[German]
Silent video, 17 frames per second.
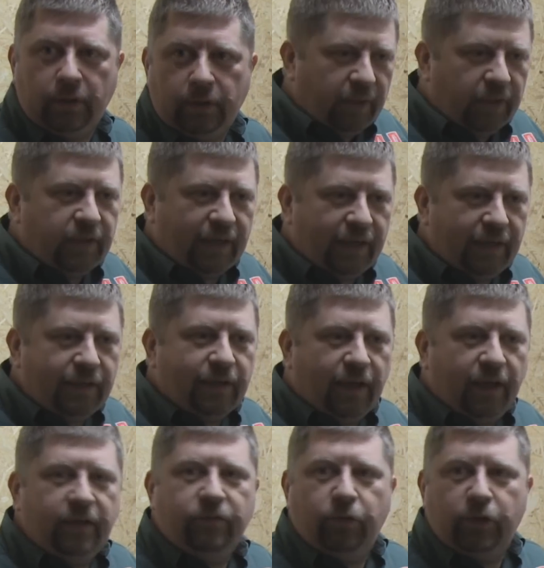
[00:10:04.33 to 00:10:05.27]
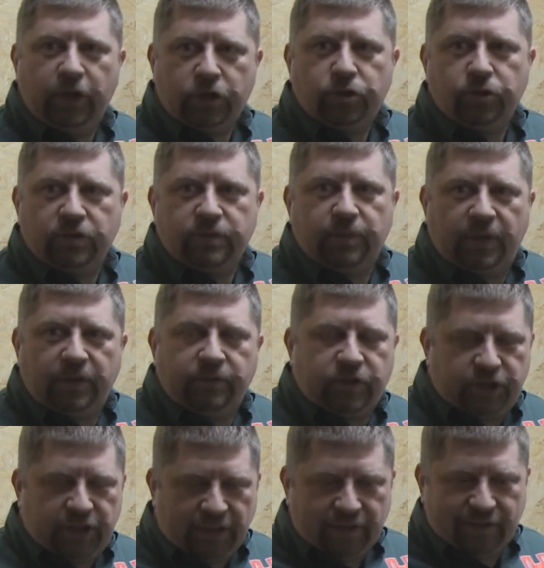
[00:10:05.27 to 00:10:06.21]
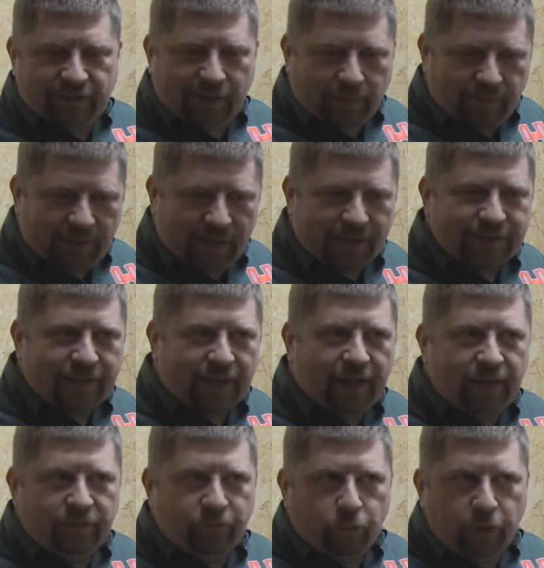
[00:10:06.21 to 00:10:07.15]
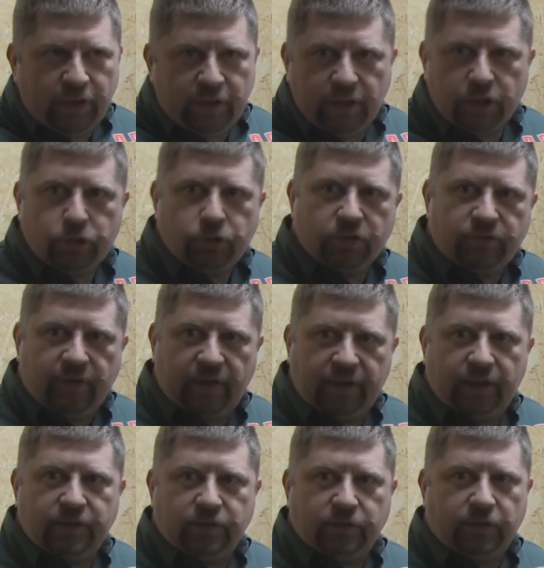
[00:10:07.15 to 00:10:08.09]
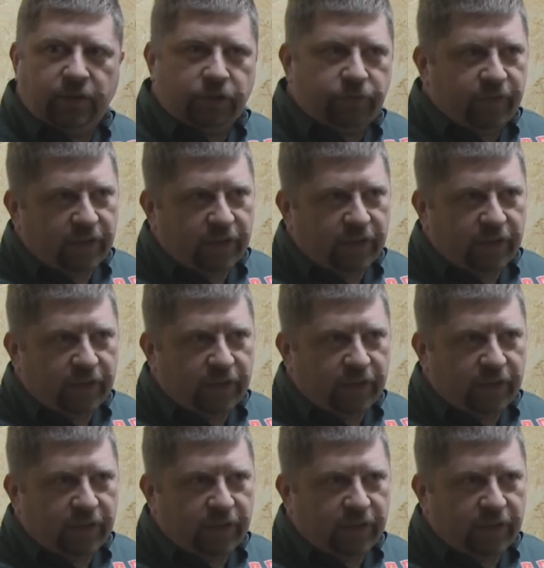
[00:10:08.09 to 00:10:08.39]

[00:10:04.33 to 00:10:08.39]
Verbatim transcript: Man dreht dahin, wo der Schuss, man stellt am Glas ein, wohin der Schuss wandern soll.